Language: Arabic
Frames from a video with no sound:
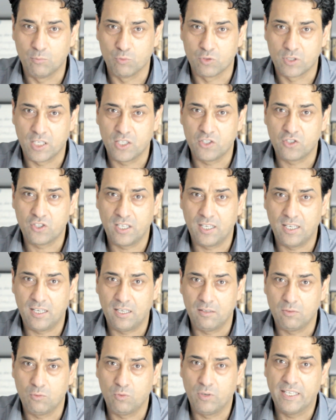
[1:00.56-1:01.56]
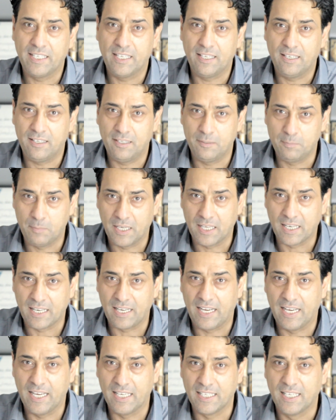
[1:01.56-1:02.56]
المسجلة وهي عبارة
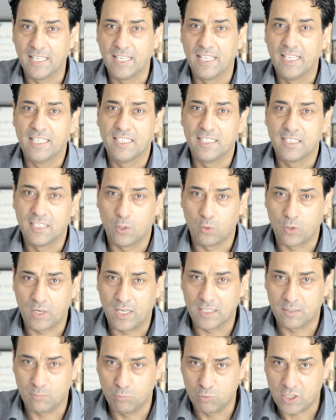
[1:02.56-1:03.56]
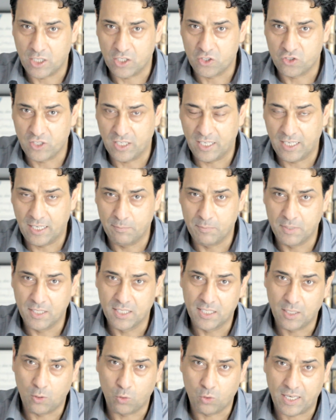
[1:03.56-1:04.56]
عن دورات مسجلة من
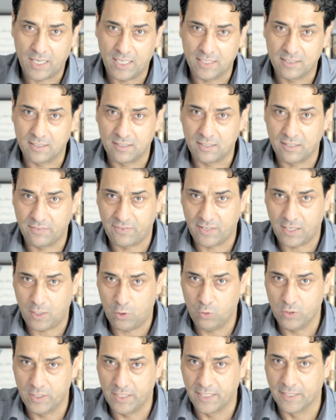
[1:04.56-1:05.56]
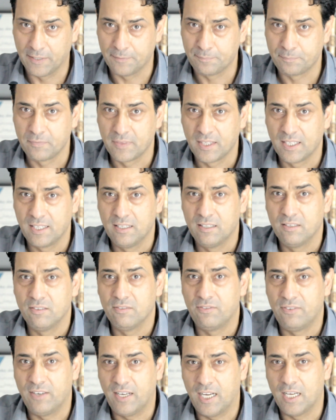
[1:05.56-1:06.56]
دورات تفاعلية
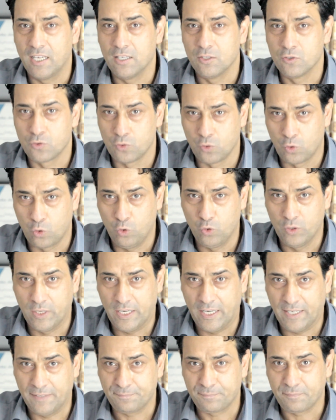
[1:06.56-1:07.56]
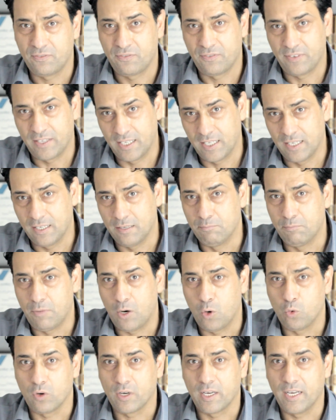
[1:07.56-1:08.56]
فزورونا في
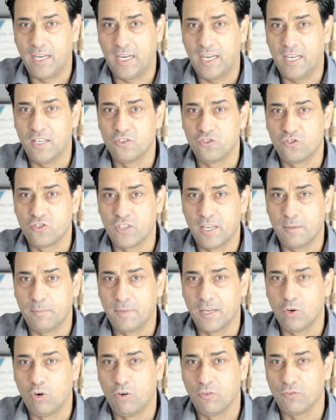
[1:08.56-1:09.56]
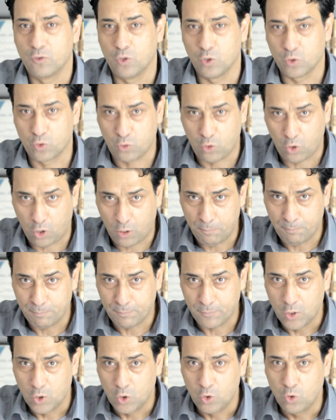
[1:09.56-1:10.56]
موقع germanhof.com
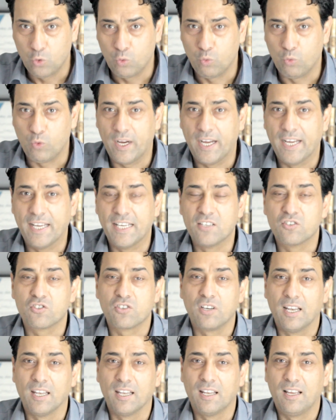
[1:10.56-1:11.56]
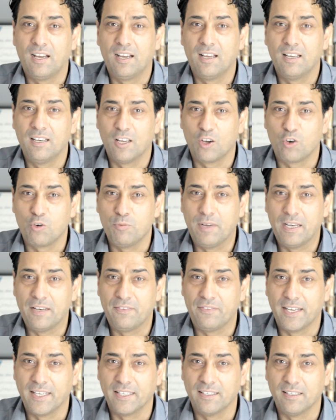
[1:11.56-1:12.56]
وإن شاء الله لكم
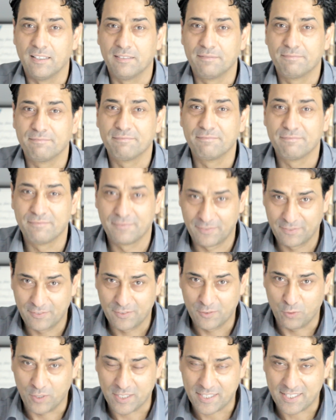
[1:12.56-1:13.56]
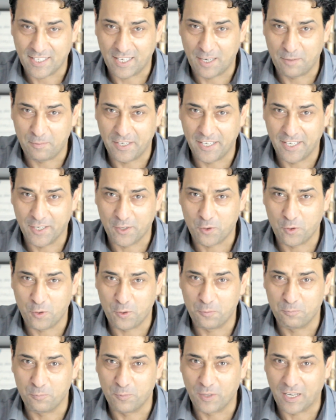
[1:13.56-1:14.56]
الفائدة والسلام
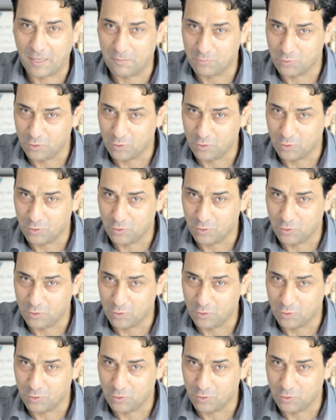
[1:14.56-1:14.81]
عليكم ورحمة